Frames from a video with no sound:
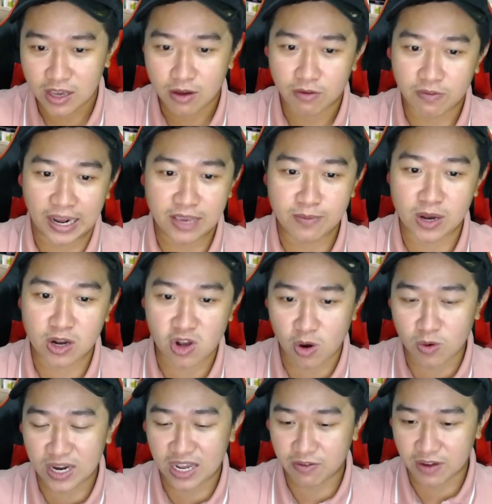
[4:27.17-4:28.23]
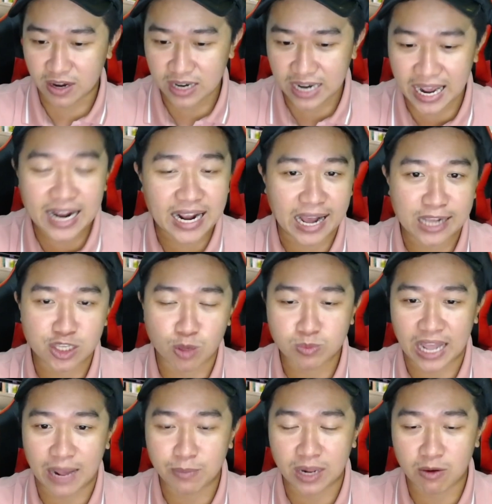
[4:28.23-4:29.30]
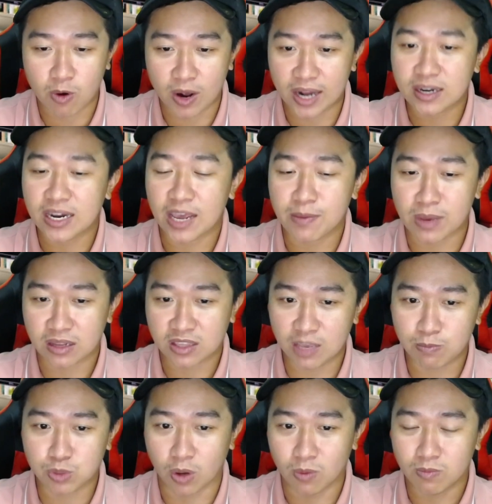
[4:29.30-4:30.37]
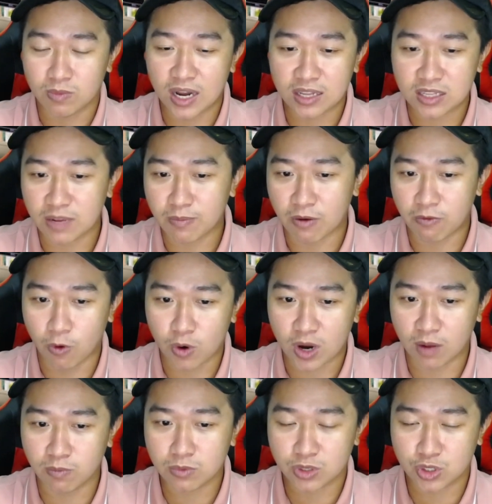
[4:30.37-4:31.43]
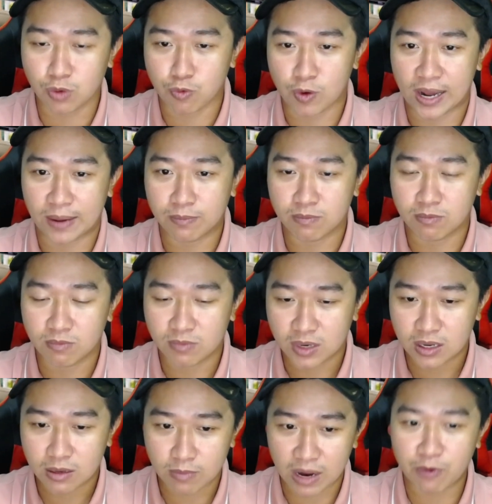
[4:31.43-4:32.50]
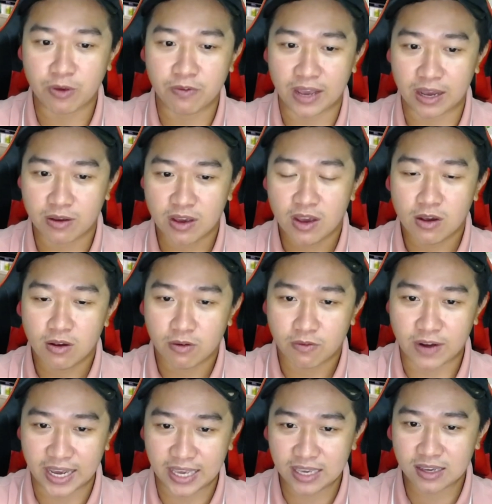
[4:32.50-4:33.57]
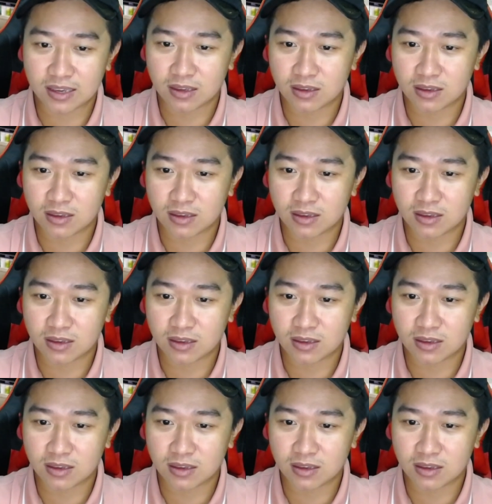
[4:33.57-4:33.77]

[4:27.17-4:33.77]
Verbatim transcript: vậy mà cô này vẫn ra gã trong 8 tháng qua để mà tiếp tục lên để mà vu khống xúc phạm bà Nguyễn Hằng vậy